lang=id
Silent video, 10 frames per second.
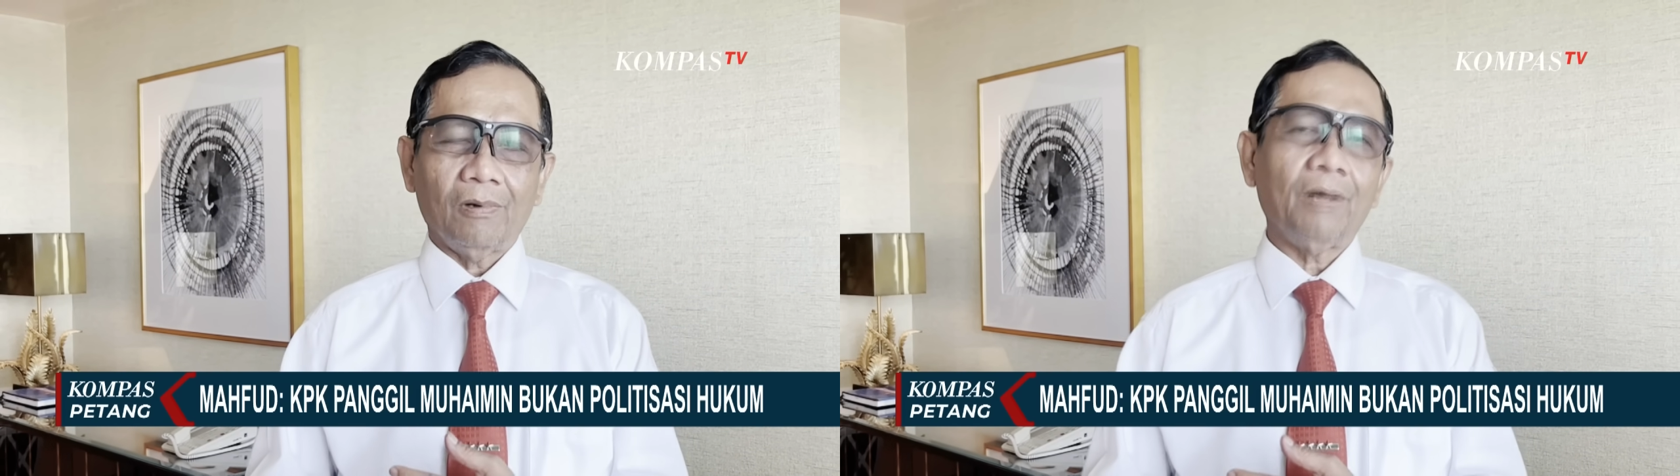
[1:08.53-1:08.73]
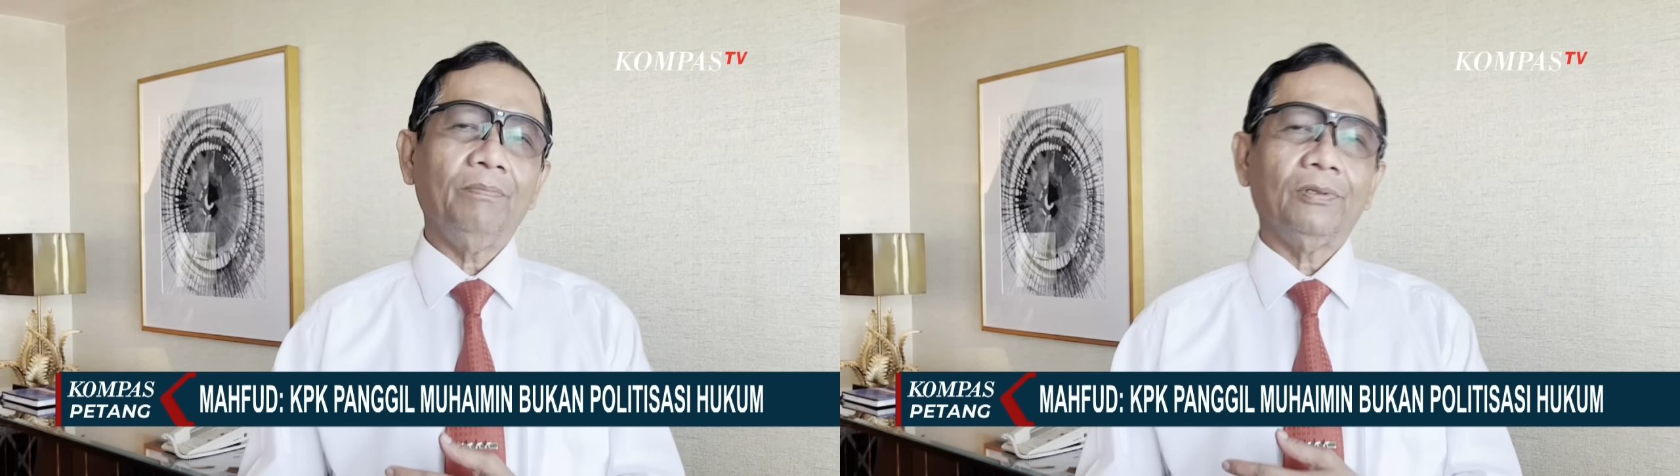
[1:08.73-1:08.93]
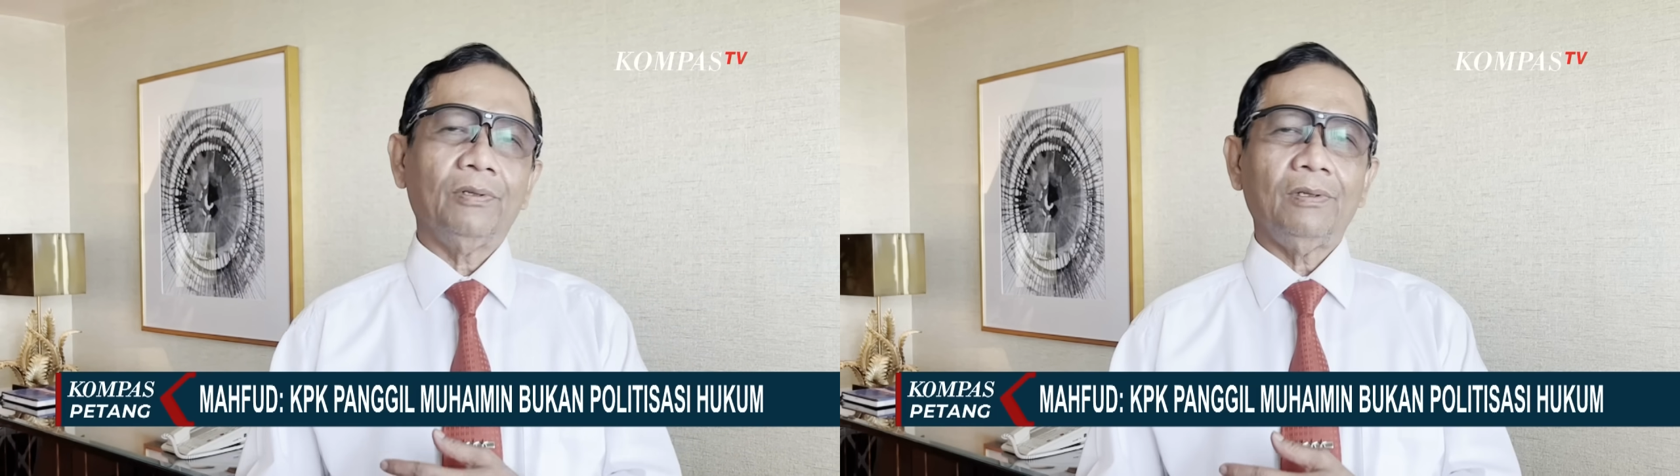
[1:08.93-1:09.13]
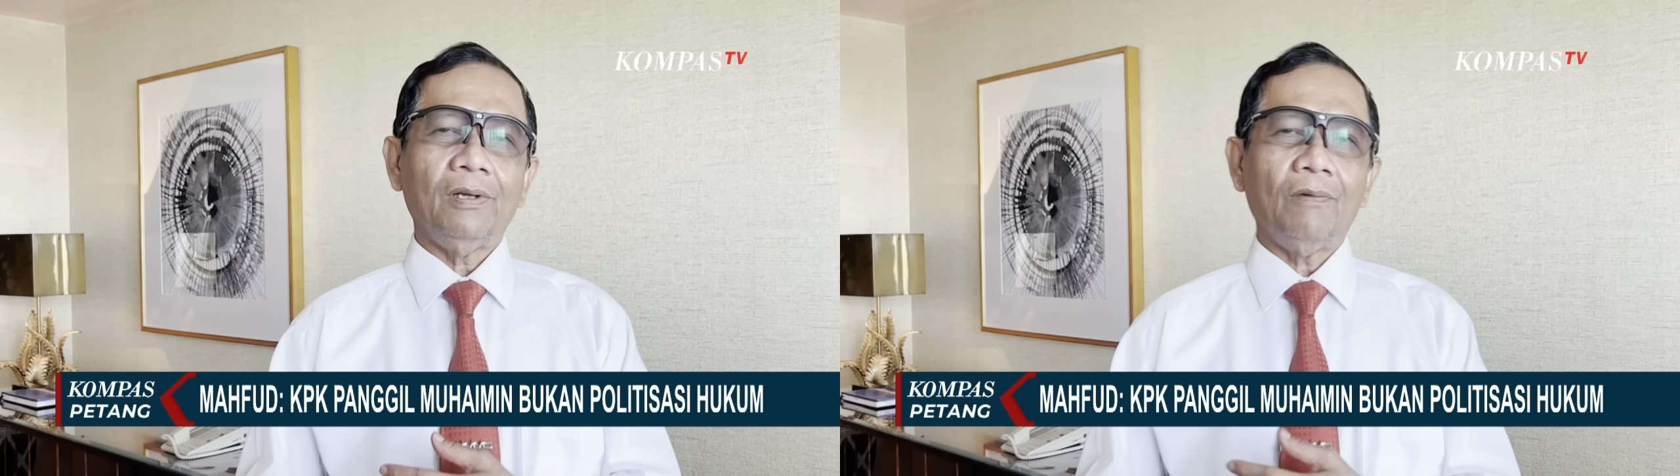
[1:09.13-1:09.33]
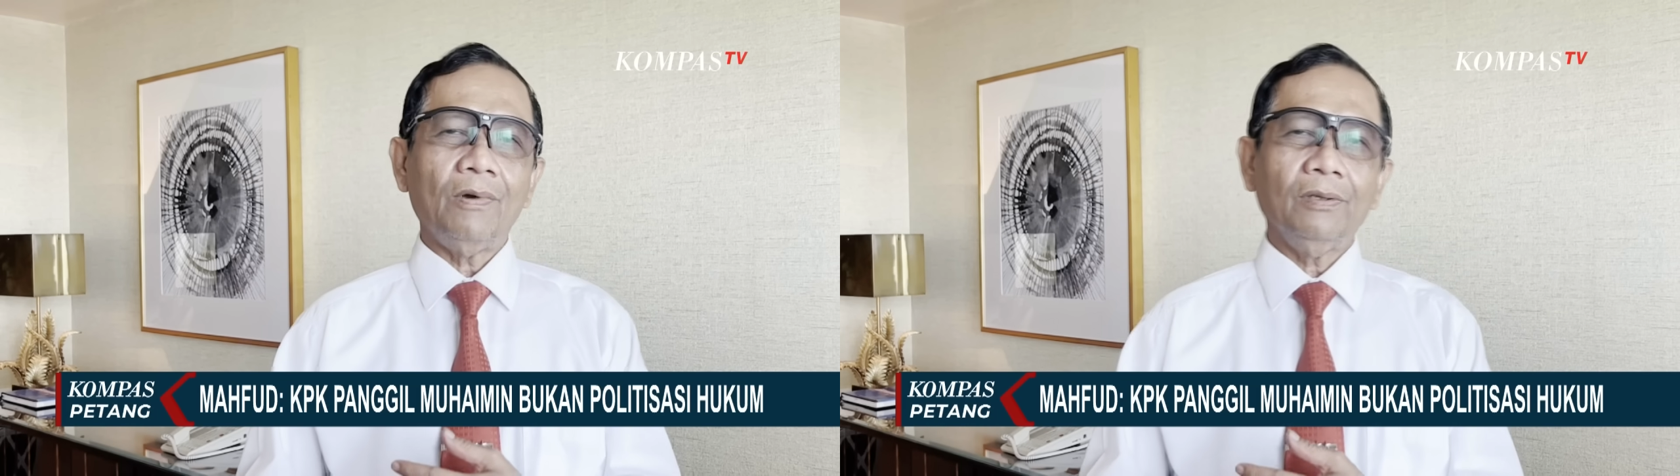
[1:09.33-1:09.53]
Orang
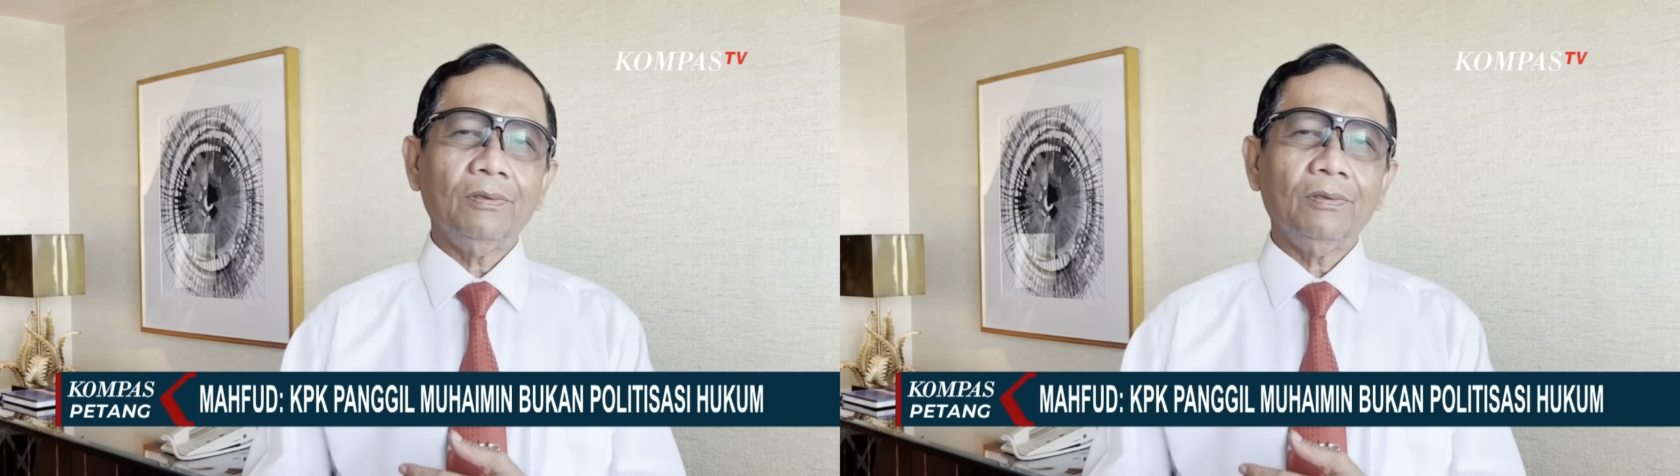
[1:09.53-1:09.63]
berteriak, wah